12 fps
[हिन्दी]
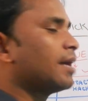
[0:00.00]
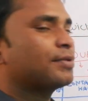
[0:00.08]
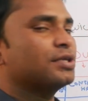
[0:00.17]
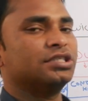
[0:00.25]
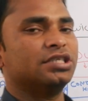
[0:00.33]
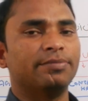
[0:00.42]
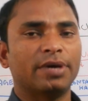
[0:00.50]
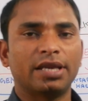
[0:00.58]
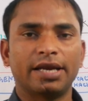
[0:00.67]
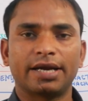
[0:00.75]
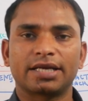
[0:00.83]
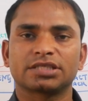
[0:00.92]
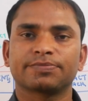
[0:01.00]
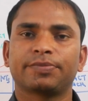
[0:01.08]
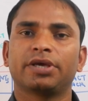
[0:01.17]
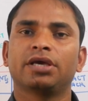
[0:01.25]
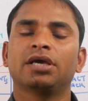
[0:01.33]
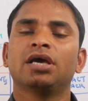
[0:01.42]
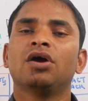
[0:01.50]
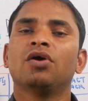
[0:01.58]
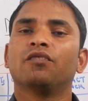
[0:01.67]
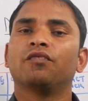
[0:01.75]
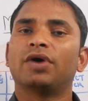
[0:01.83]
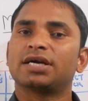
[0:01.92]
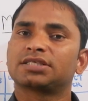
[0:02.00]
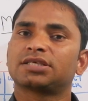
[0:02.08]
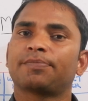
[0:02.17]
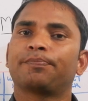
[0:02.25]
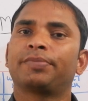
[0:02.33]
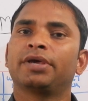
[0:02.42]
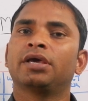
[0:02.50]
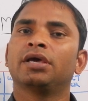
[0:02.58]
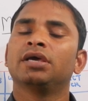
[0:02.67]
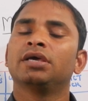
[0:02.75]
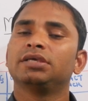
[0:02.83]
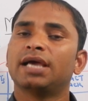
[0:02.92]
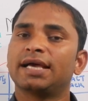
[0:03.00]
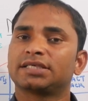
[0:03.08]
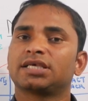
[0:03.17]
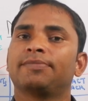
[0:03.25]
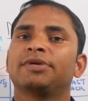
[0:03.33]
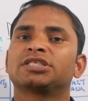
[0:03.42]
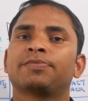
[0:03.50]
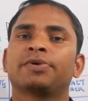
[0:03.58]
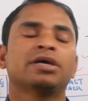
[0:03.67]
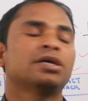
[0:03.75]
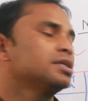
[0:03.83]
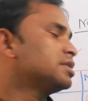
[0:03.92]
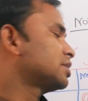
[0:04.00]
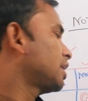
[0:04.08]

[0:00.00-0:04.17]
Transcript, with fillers: कि आपकी जीमेल एड्रेस पे व्हाट्सअप पे या एसएमएस पे इस